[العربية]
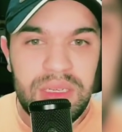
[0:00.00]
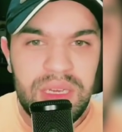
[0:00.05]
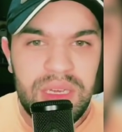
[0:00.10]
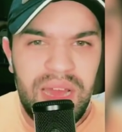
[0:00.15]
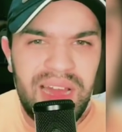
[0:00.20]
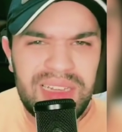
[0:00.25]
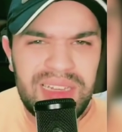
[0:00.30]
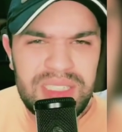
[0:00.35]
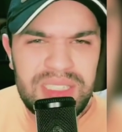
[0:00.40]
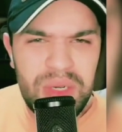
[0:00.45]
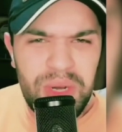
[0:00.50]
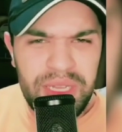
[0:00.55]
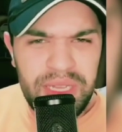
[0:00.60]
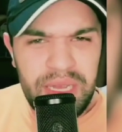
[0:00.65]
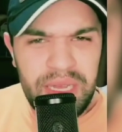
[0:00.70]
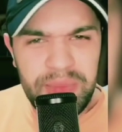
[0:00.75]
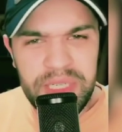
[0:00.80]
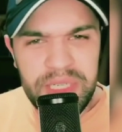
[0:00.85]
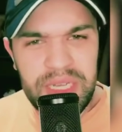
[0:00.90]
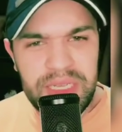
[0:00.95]
حاجه
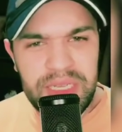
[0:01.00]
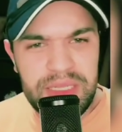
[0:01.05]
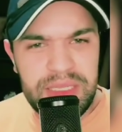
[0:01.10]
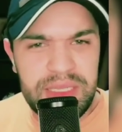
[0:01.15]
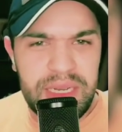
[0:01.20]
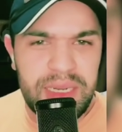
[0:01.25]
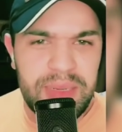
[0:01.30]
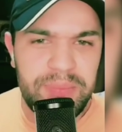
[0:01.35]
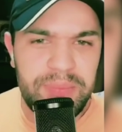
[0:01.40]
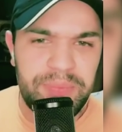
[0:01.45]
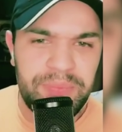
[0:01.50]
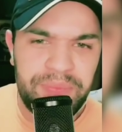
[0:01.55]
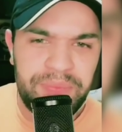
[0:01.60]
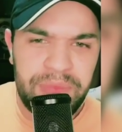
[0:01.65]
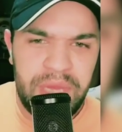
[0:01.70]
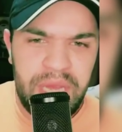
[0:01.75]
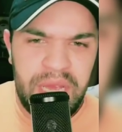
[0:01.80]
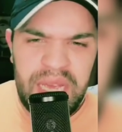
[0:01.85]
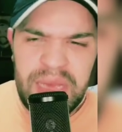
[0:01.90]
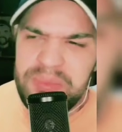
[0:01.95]
وحده باش تنتقم
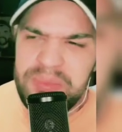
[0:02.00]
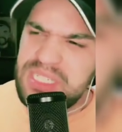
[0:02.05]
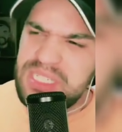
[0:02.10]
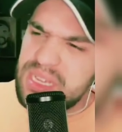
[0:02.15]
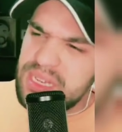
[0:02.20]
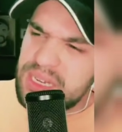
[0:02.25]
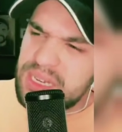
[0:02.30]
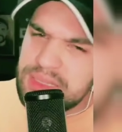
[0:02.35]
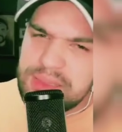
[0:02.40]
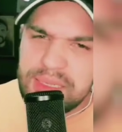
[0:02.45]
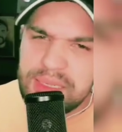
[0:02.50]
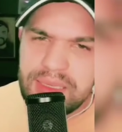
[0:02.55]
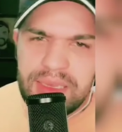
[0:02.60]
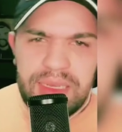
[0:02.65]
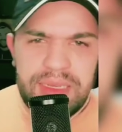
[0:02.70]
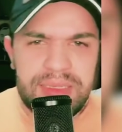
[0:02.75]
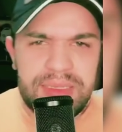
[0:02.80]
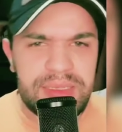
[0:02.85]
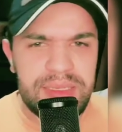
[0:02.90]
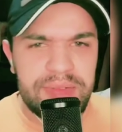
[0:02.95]
ماشي انك ترد ليه
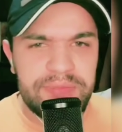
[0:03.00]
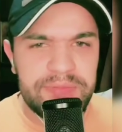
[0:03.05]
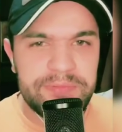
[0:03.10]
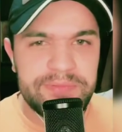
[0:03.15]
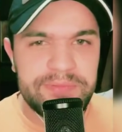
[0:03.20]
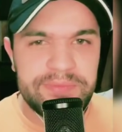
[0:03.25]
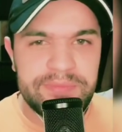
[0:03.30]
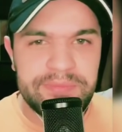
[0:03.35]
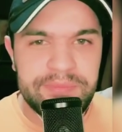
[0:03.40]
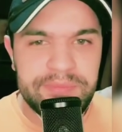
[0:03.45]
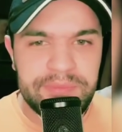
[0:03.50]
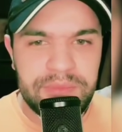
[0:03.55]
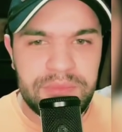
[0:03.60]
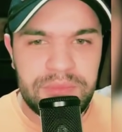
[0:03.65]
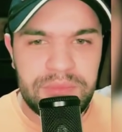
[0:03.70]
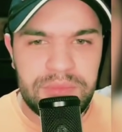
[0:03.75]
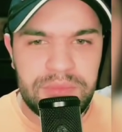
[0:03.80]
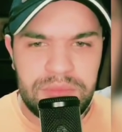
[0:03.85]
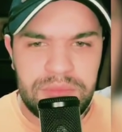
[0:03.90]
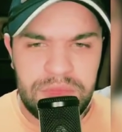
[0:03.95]
الصرف
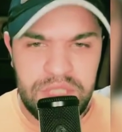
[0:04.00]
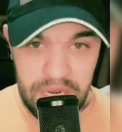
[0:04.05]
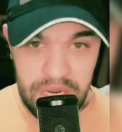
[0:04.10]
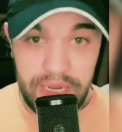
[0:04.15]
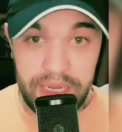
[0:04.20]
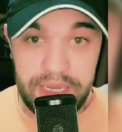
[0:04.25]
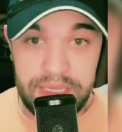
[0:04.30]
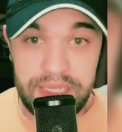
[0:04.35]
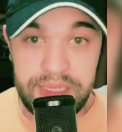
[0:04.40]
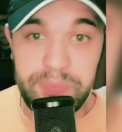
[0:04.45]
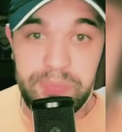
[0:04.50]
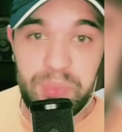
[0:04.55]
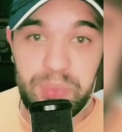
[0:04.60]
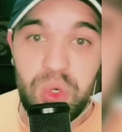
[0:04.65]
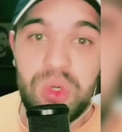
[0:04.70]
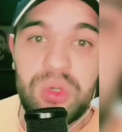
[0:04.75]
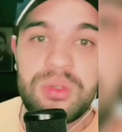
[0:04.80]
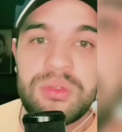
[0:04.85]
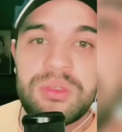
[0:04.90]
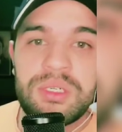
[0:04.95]
ماشي انك
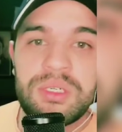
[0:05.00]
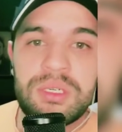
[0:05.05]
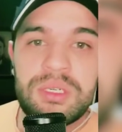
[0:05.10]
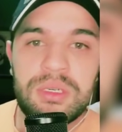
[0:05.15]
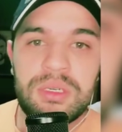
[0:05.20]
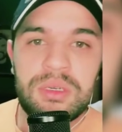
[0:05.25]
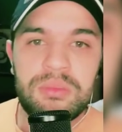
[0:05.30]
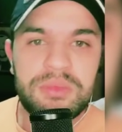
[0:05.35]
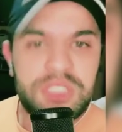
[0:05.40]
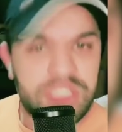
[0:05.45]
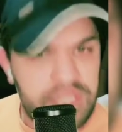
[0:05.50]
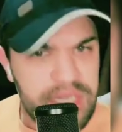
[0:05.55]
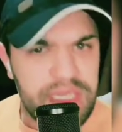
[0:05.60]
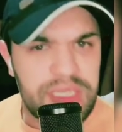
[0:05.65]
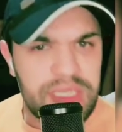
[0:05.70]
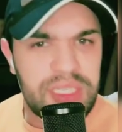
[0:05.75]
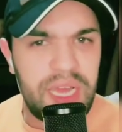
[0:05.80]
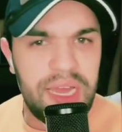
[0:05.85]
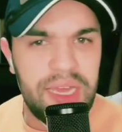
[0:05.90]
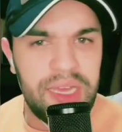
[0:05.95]
تسبو ماشي انك
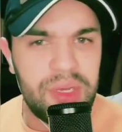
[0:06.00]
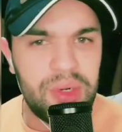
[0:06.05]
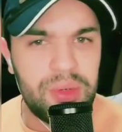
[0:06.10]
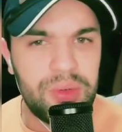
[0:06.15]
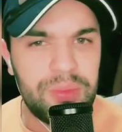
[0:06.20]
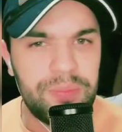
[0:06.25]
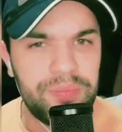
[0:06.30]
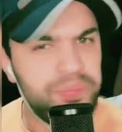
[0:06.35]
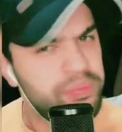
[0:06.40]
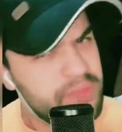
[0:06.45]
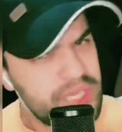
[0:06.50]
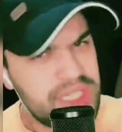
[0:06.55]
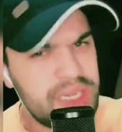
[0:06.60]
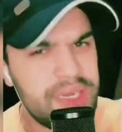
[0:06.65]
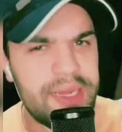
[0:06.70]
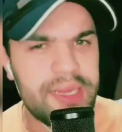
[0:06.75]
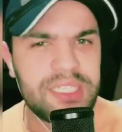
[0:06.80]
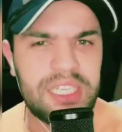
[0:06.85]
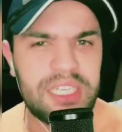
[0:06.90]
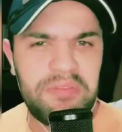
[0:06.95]
تعايرو ماشي
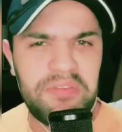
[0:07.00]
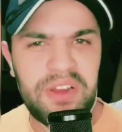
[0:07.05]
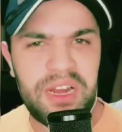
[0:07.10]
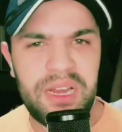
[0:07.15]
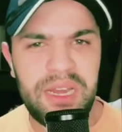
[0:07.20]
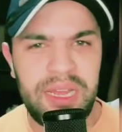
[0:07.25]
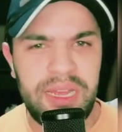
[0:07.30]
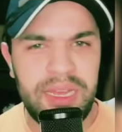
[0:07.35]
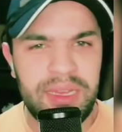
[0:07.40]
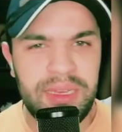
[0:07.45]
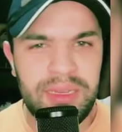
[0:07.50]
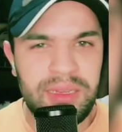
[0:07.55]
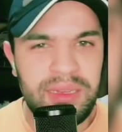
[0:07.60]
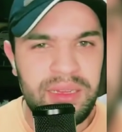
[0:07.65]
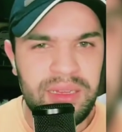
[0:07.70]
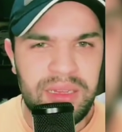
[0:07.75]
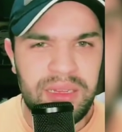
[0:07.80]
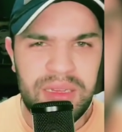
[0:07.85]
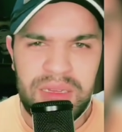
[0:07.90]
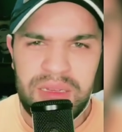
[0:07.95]
انك تحفر ليه
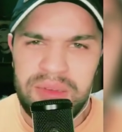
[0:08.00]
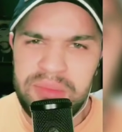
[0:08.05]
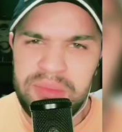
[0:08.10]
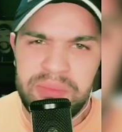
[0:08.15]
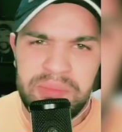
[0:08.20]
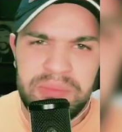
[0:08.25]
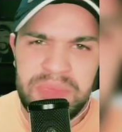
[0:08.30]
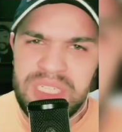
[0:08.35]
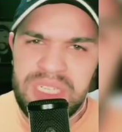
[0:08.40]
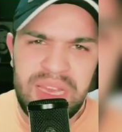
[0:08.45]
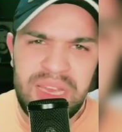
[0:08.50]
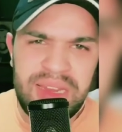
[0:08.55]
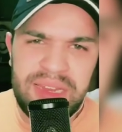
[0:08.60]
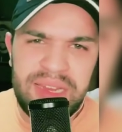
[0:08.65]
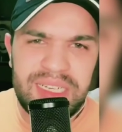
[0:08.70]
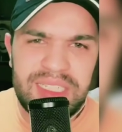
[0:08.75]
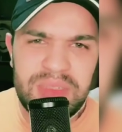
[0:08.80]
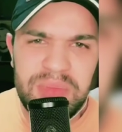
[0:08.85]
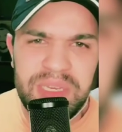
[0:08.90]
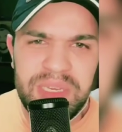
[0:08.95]
ماشي
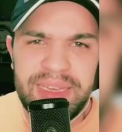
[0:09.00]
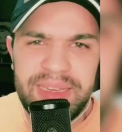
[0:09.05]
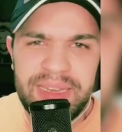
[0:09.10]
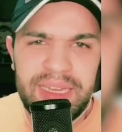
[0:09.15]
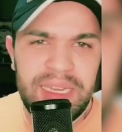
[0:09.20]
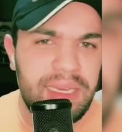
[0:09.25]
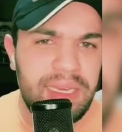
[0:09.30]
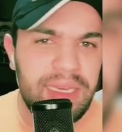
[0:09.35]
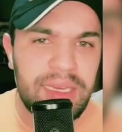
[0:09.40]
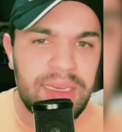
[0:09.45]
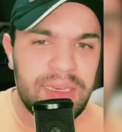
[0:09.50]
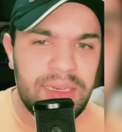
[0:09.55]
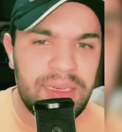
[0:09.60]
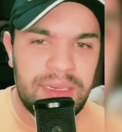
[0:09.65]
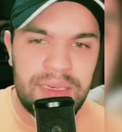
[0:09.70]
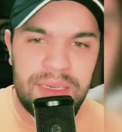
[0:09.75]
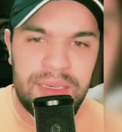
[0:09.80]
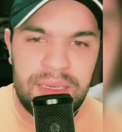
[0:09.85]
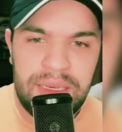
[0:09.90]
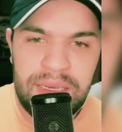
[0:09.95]
انك تبكي عليه
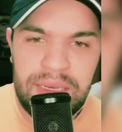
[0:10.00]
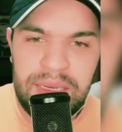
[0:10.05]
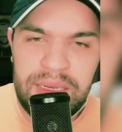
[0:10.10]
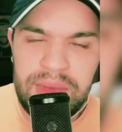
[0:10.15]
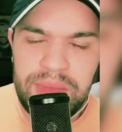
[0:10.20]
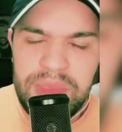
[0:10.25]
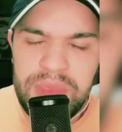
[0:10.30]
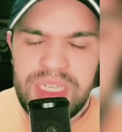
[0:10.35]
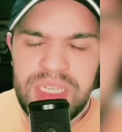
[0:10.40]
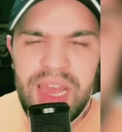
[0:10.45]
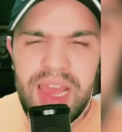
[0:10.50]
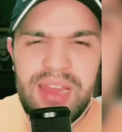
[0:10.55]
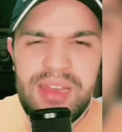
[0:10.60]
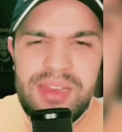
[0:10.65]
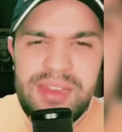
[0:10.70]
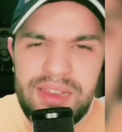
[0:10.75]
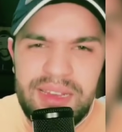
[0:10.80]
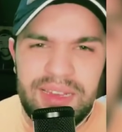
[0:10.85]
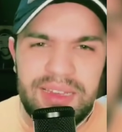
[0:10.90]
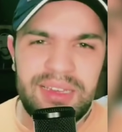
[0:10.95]
ماشي
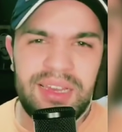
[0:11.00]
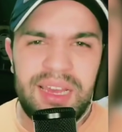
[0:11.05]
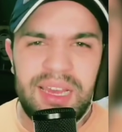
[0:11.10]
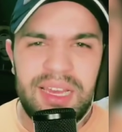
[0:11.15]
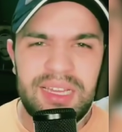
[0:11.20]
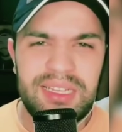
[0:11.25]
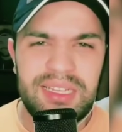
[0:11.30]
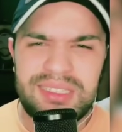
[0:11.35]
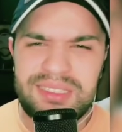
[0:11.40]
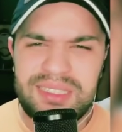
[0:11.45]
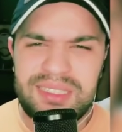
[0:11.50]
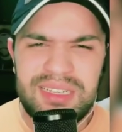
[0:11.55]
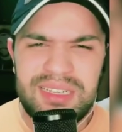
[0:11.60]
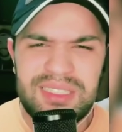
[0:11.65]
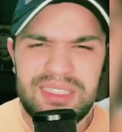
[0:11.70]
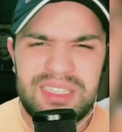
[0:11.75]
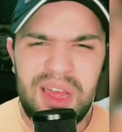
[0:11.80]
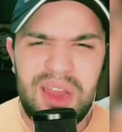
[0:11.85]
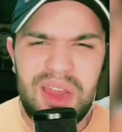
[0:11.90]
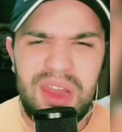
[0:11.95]
انك
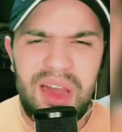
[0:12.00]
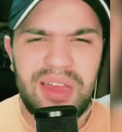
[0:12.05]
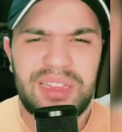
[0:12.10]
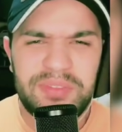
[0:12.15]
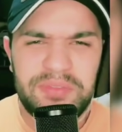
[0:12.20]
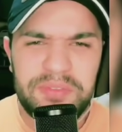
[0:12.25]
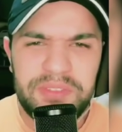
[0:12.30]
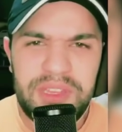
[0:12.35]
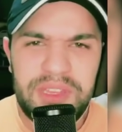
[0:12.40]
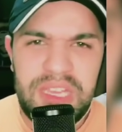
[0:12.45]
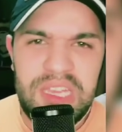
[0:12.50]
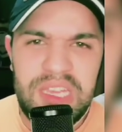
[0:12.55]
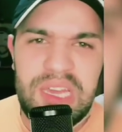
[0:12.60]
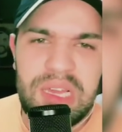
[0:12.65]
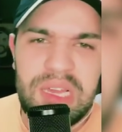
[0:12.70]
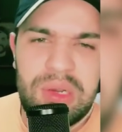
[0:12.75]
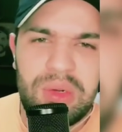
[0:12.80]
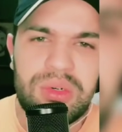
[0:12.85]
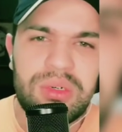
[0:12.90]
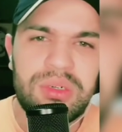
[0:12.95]
ترجى العطف
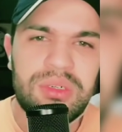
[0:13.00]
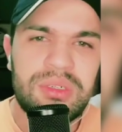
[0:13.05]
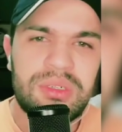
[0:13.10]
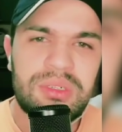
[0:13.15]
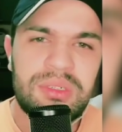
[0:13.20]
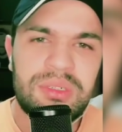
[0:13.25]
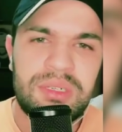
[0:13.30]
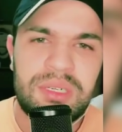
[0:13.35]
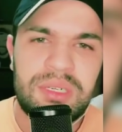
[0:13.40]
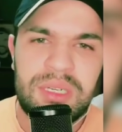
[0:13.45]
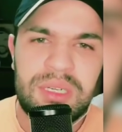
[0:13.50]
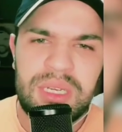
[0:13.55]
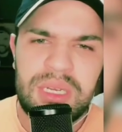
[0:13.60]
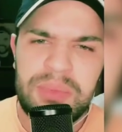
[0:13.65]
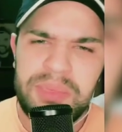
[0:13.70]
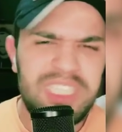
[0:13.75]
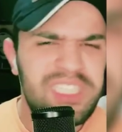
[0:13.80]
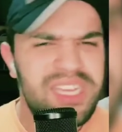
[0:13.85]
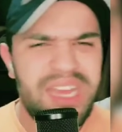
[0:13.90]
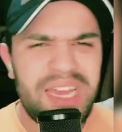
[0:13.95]
ديالو
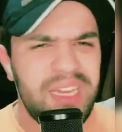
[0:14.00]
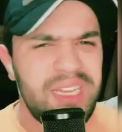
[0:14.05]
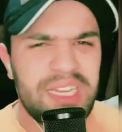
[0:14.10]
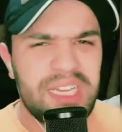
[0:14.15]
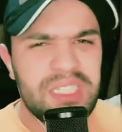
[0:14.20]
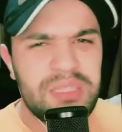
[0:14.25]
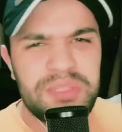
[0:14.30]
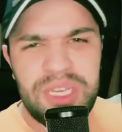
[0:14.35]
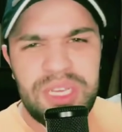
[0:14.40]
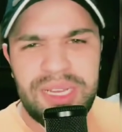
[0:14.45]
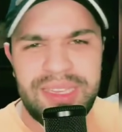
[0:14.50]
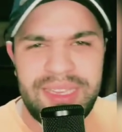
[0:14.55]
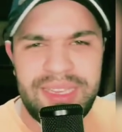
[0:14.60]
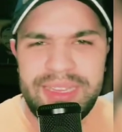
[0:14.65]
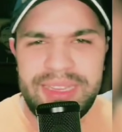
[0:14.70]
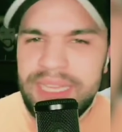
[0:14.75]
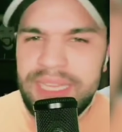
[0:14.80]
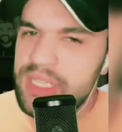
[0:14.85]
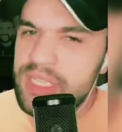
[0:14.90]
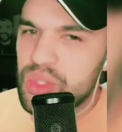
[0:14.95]
ماشي انك تمشي عند
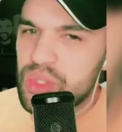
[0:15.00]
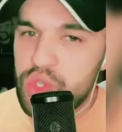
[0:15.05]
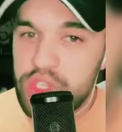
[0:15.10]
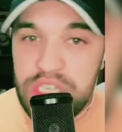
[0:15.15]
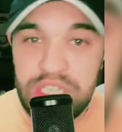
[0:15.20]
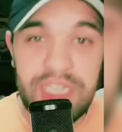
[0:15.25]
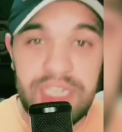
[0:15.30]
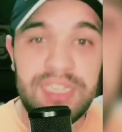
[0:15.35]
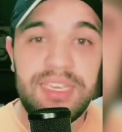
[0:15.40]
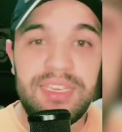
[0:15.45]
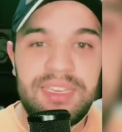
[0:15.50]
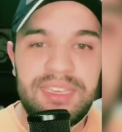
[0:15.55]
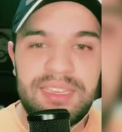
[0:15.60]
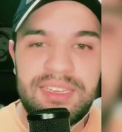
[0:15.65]
الناس وتشكي